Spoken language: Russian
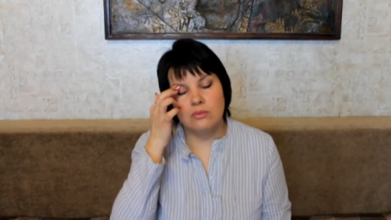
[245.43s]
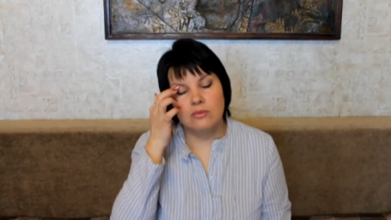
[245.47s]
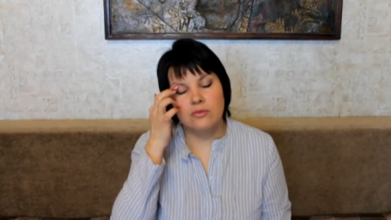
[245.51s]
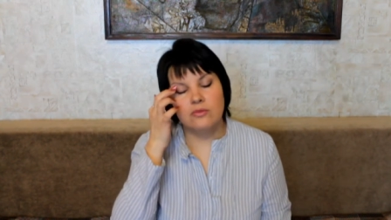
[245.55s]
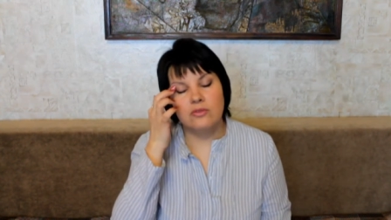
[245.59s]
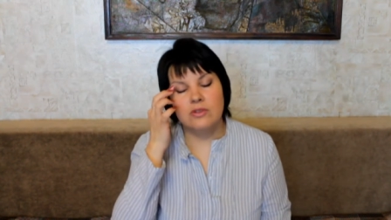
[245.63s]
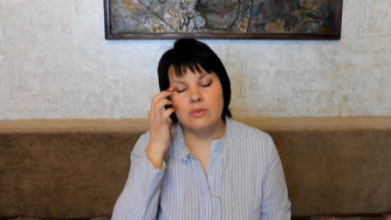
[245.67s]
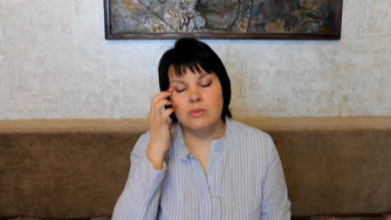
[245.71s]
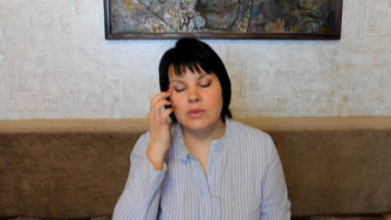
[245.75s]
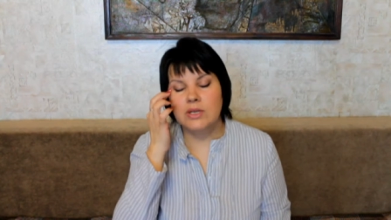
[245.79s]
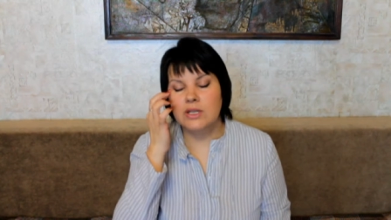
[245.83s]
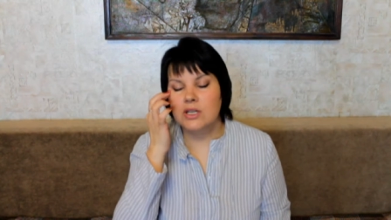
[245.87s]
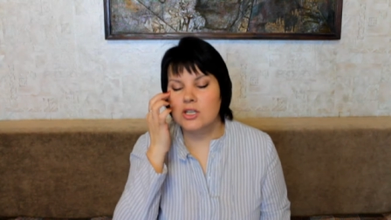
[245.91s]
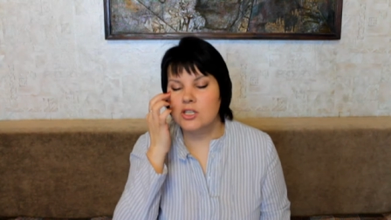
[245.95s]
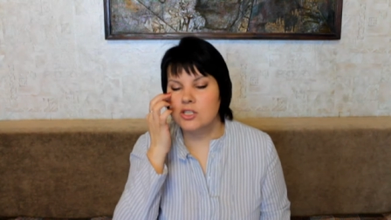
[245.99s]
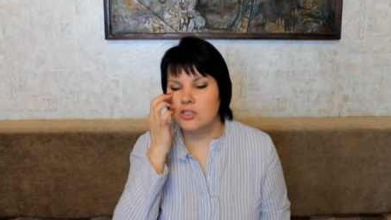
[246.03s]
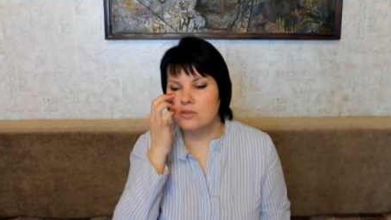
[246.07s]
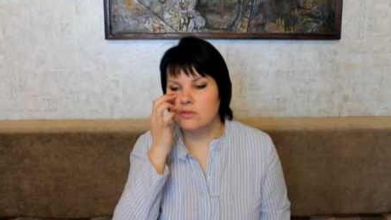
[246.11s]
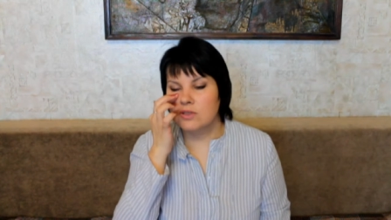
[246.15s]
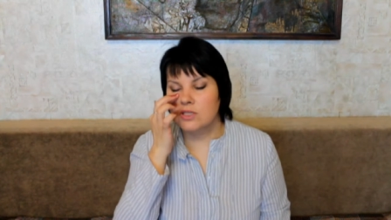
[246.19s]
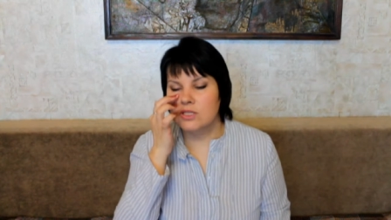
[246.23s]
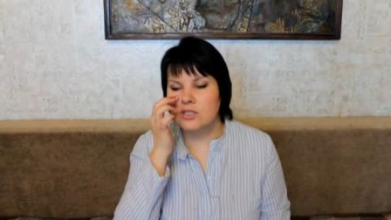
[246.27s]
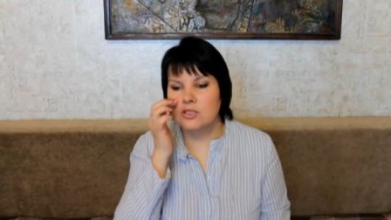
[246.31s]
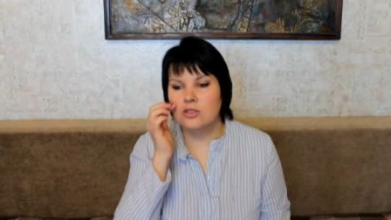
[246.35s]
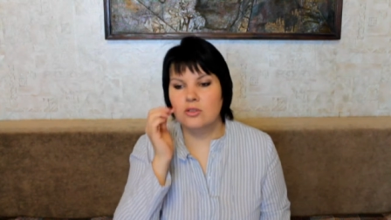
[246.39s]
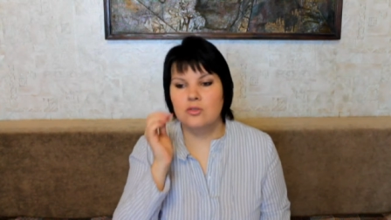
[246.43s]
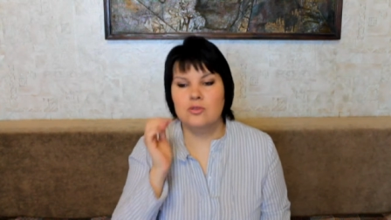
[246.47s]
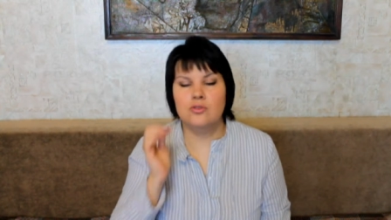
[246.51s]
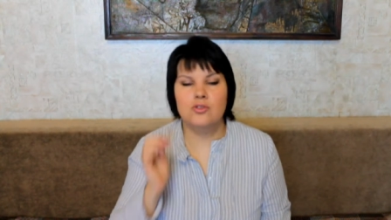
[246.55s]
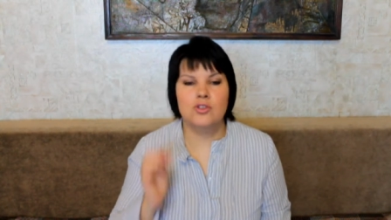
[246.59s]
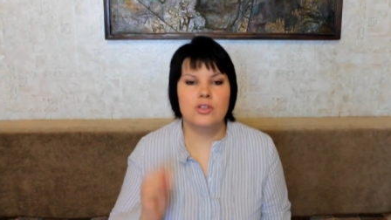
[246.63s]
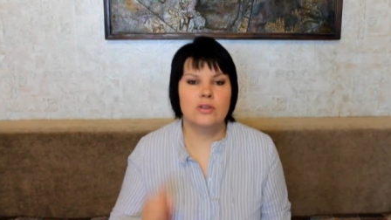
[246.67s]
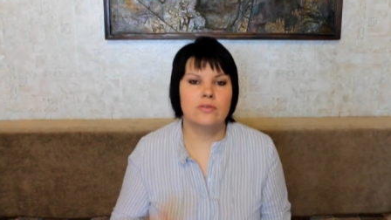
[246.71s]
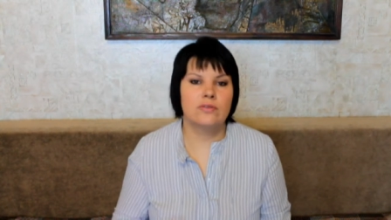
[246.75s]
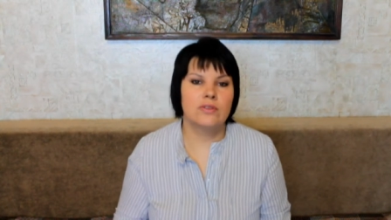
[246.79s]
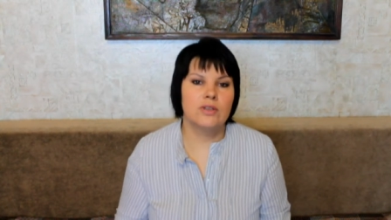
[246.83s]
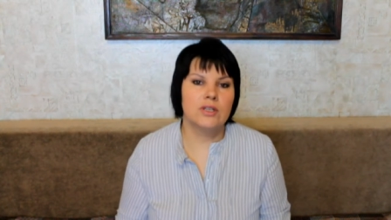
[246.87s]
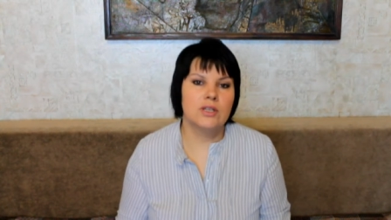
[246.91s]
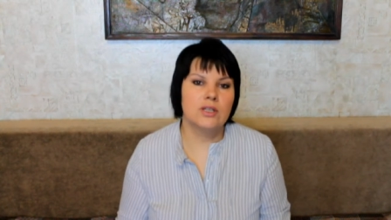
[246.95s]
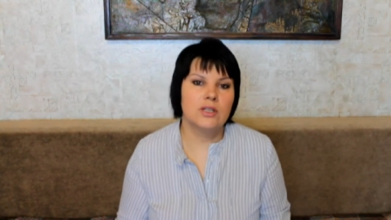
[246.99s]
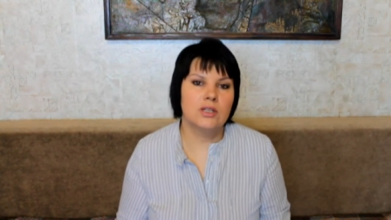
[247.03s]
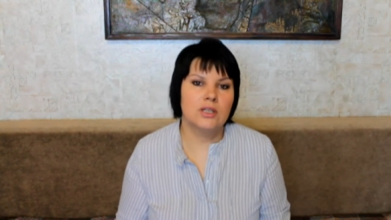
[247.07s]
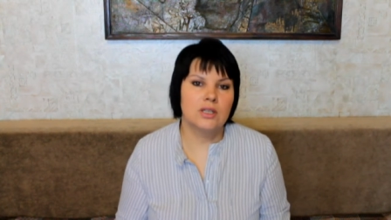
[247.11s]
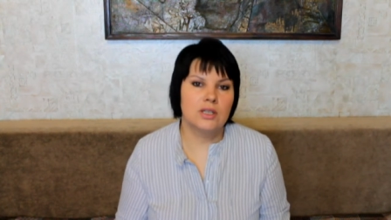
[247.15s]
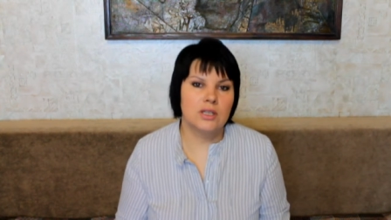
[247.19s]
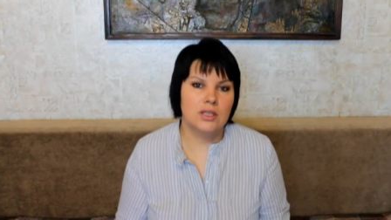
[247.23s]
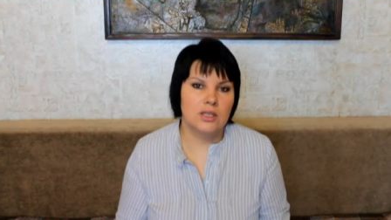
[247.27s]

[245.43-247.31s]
вымораживается кожа век,